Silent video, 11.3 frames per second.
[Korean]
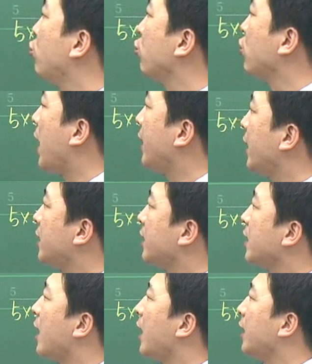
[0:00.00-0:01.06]
수 사이의
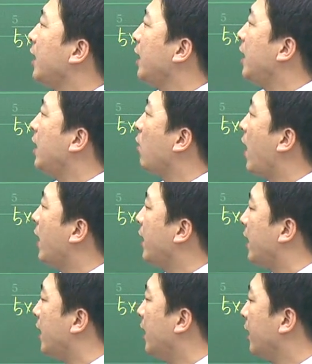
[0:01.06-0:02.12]
증가량이 1과
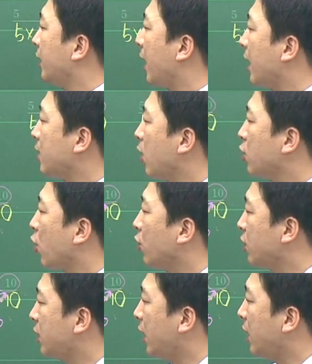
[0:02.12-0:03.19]
1, 따라서
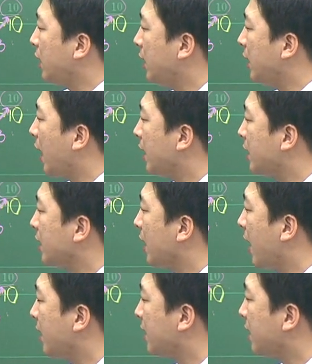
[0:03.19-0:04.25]
전체 2가
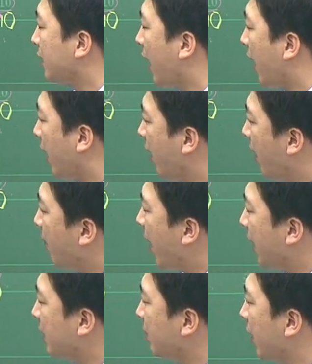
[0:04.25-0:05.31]
증가했을 때
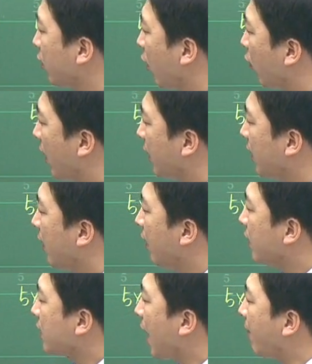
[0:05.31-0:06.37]
마지막 결과는
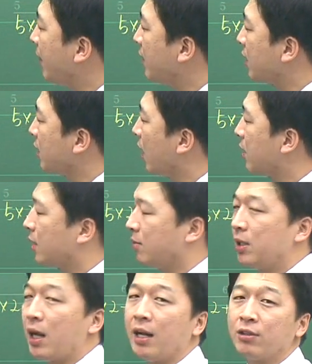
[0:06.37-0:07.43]
3이
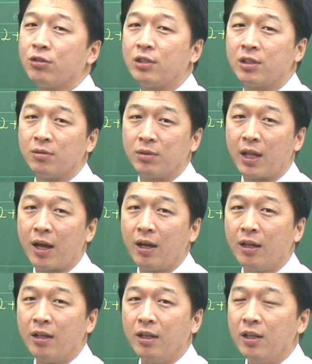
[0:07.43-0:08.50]
증가했음을 알 수 있습니다.
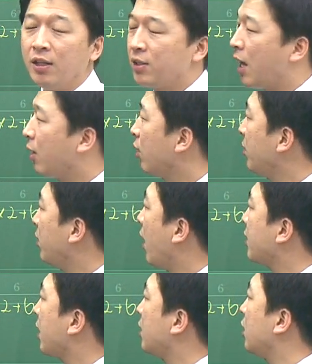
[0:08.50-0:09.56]
자, 그럼
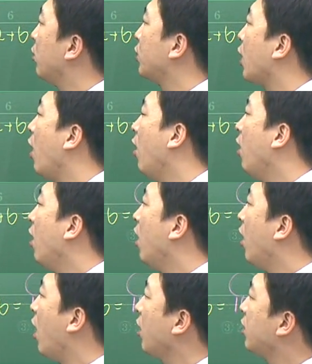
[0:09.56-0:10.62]
이러한 사실로부터 아,